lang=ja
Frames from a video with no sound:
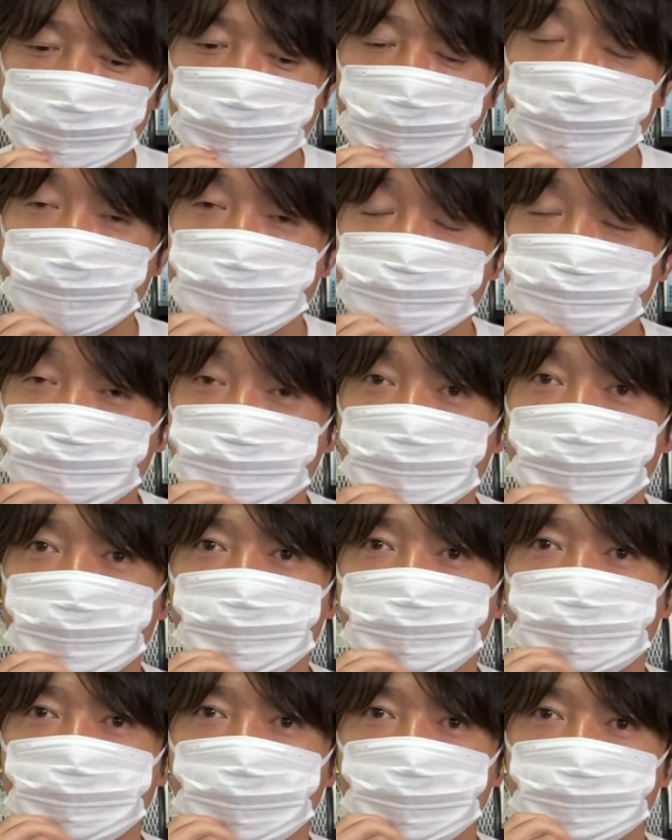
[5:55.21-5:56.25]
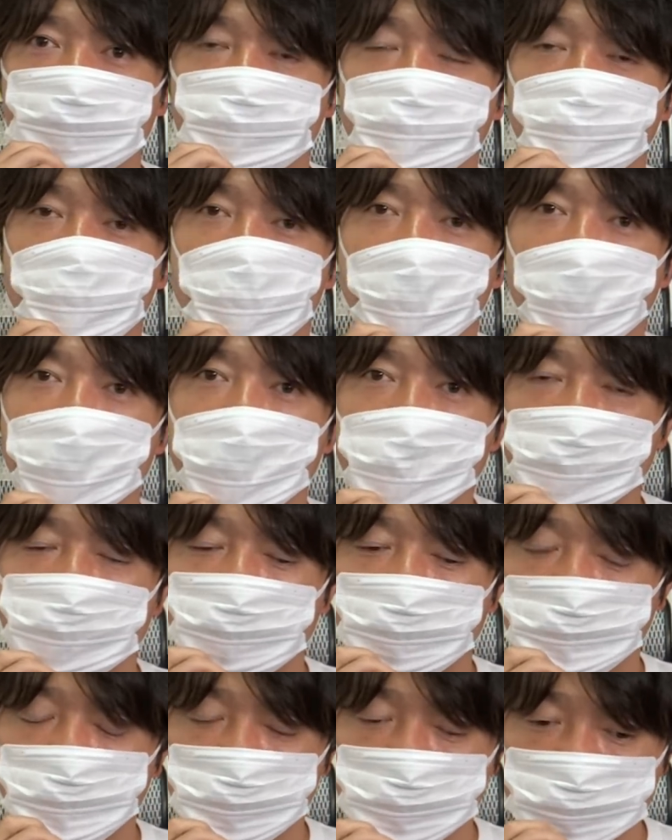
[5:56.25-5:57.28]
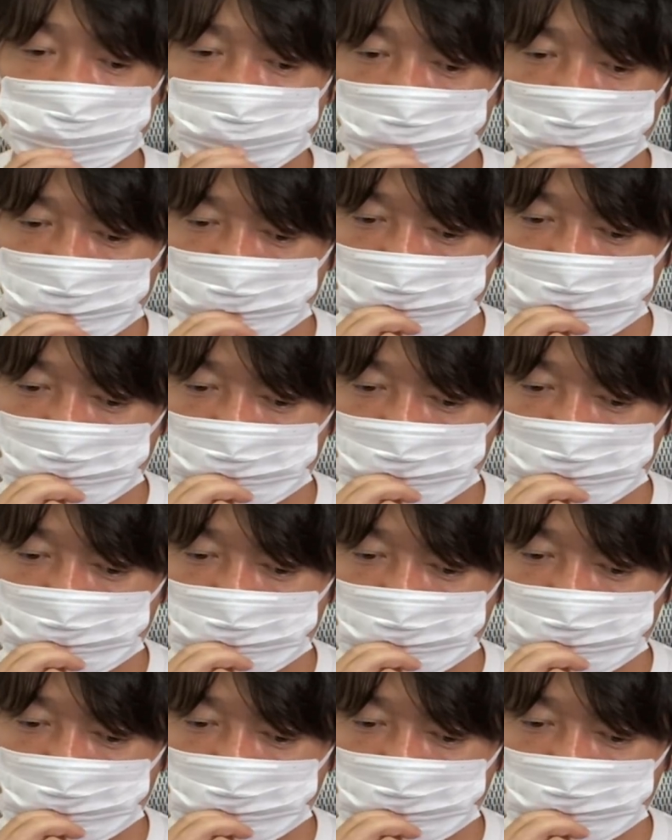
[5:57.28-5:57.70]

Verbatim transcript: えー、その点だけはね、ぜひご了承